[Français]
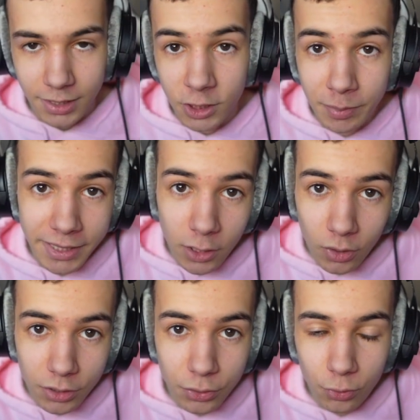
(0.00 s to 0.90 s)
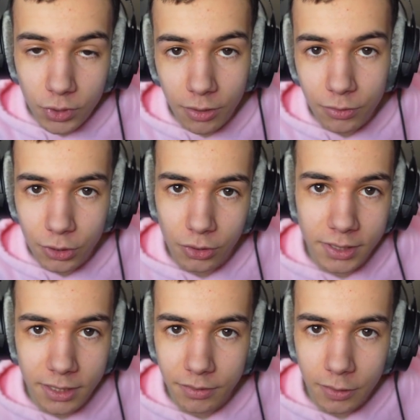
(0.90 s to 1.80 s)
J'espère qu'elle aura su en tout cas vous
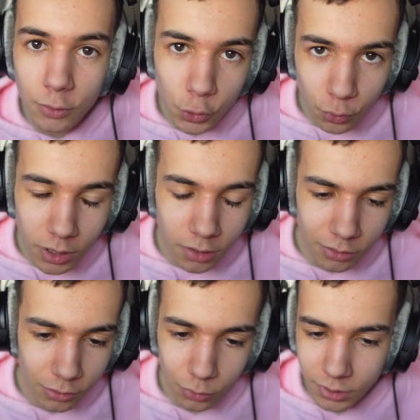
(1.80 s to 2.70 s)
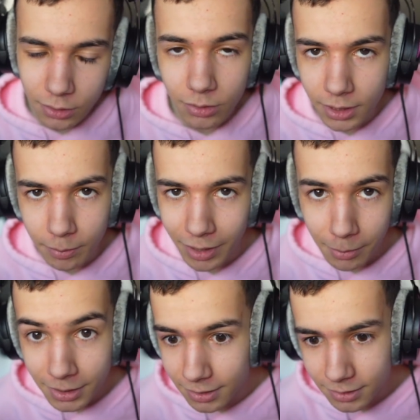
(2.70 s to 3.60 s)
orienter vers vos choix en concernant les
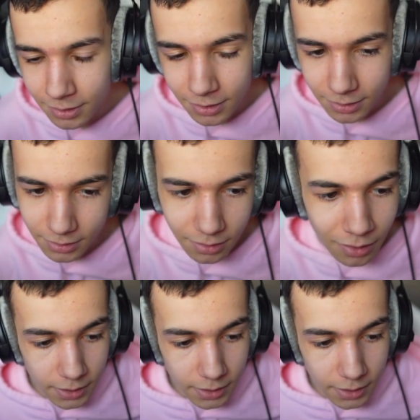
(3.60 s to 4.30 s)
paramètres, les settings, etc.